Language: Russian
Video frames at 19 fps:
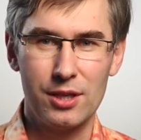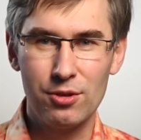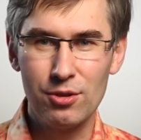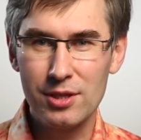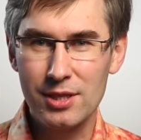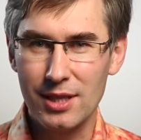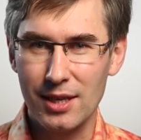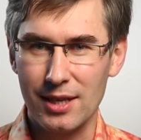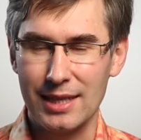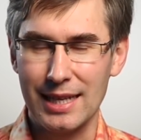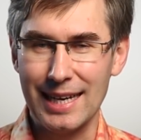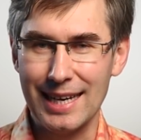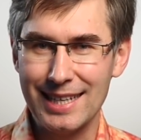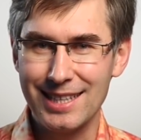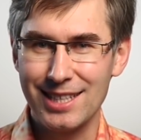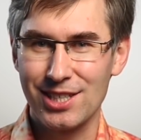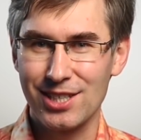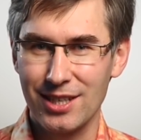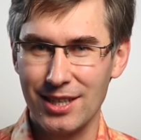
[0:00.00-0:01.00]
С одной стороны,
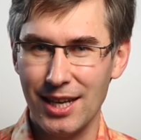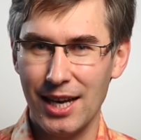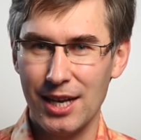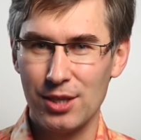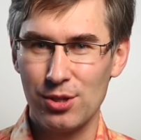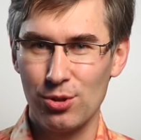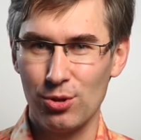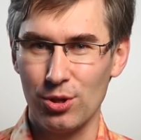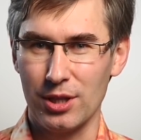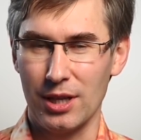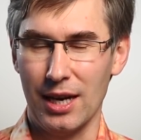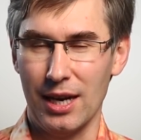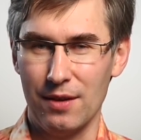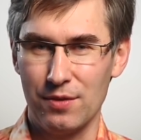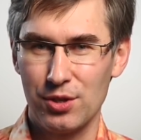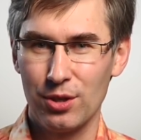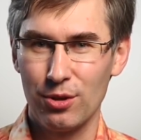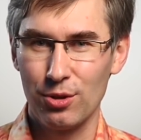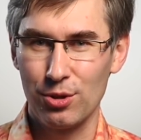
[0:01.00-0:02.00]
это жилая зона,
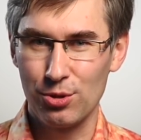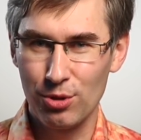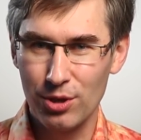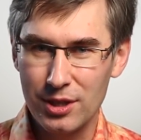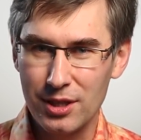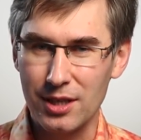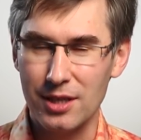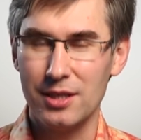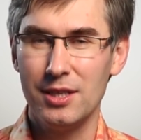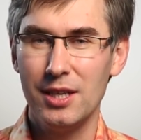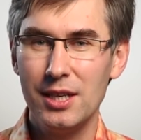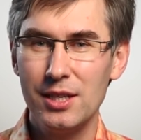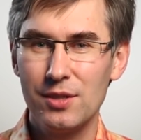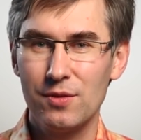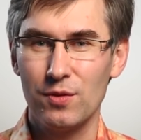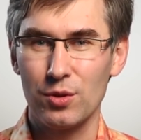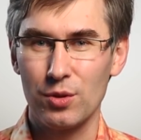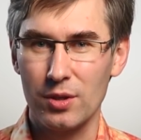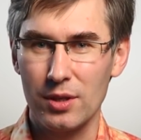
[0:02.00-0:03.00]
а в жилой зоне
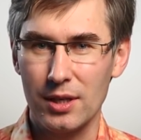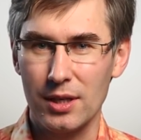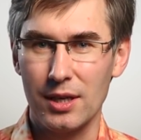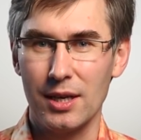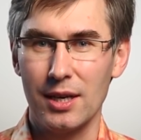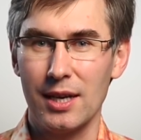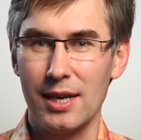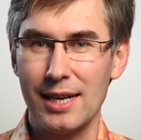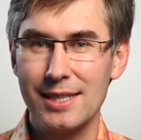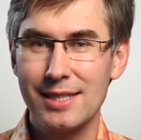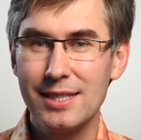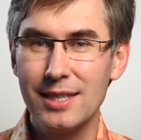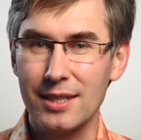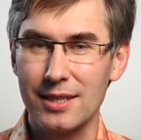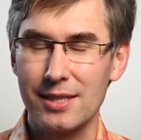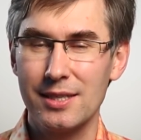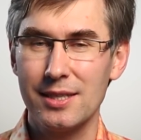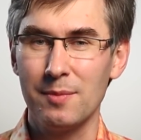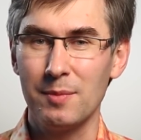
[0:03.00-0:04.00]
действует э,
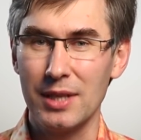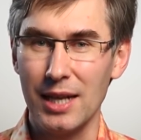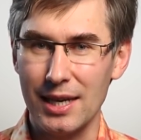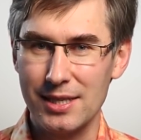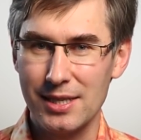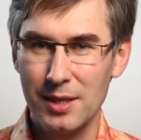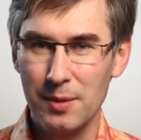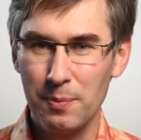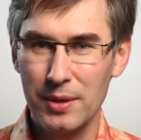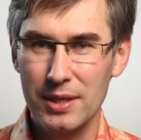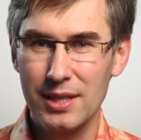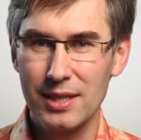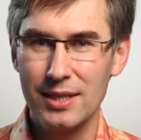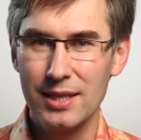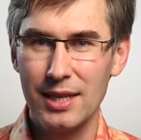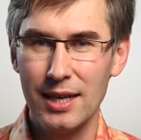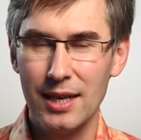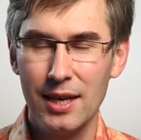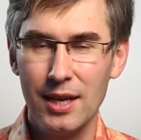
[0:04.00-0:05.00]
раздел 17
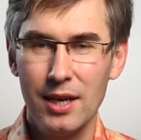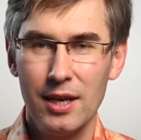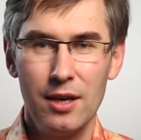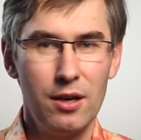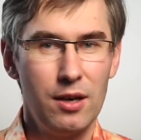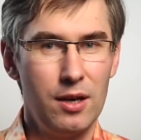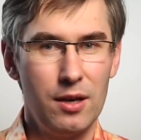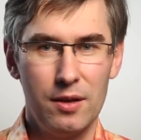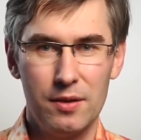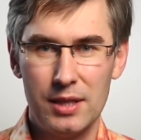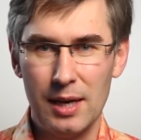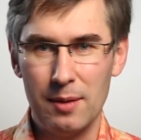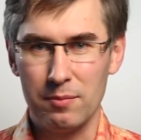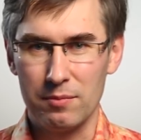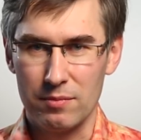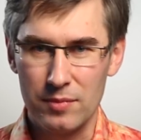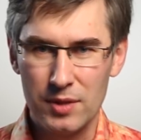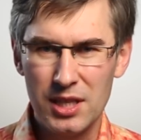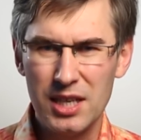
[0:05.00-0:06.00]
ПДД, э,
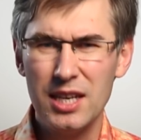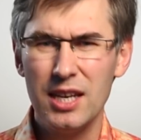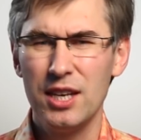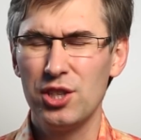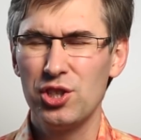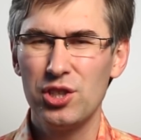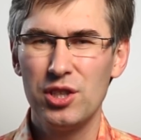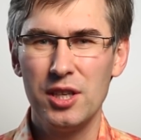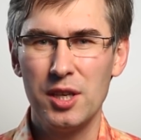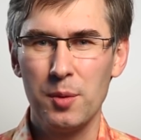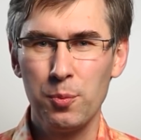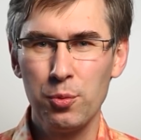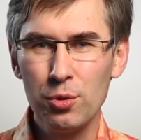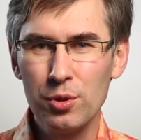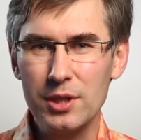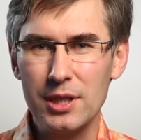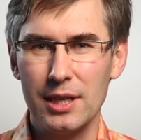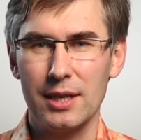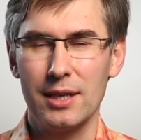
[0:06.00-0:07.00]
там три или четыре
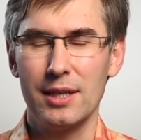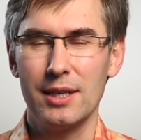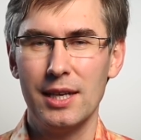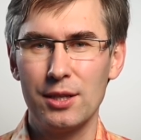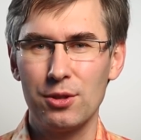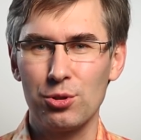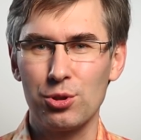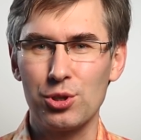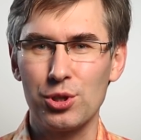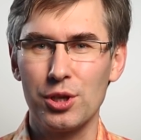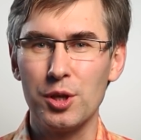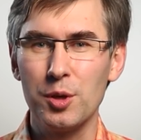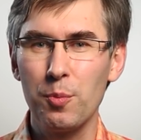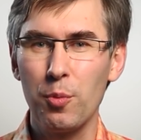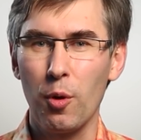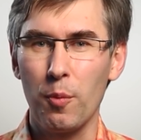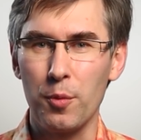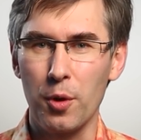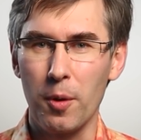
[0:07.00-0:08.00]
пункта, я точно не
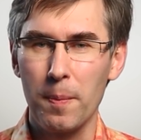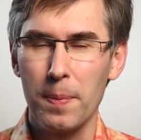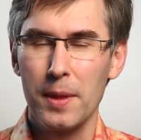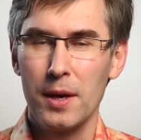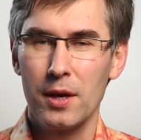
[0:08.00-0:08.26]
помню.